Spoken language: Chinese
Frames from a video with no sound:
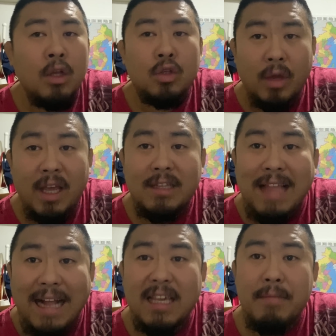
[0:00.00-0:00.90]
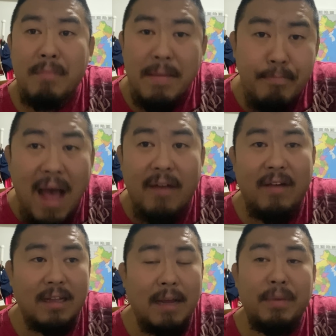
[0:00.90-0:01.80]
所以大帝没办
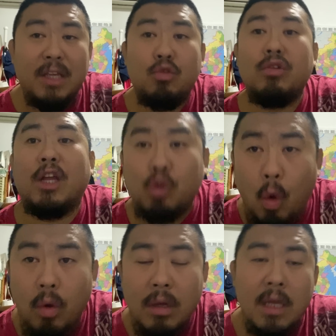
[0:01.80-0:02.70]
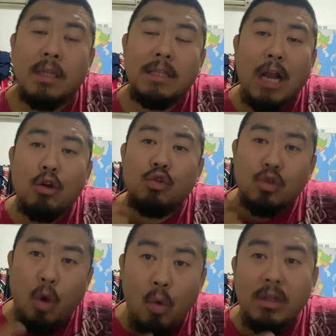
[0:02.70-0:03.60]
法，他必须得冲。但是
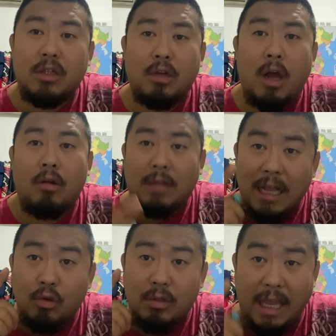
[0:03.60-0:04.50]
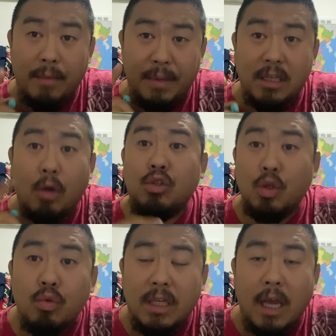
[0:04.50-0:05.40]
冲的时候他就得比较
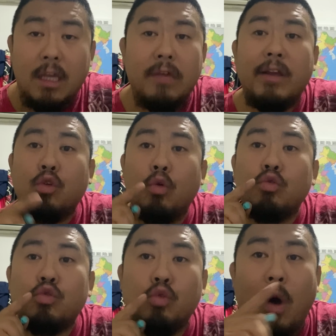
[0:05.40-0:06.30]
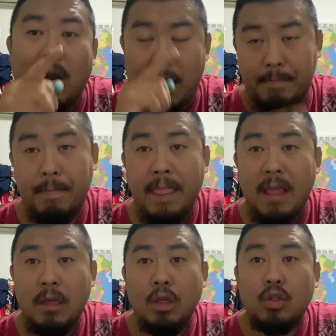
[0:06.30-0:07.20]
纠结，因为冲多了。
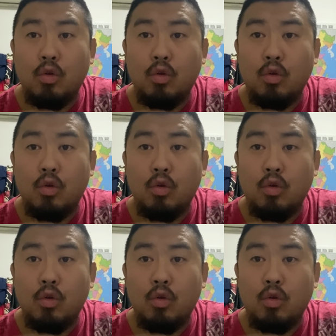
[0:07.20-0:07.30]
就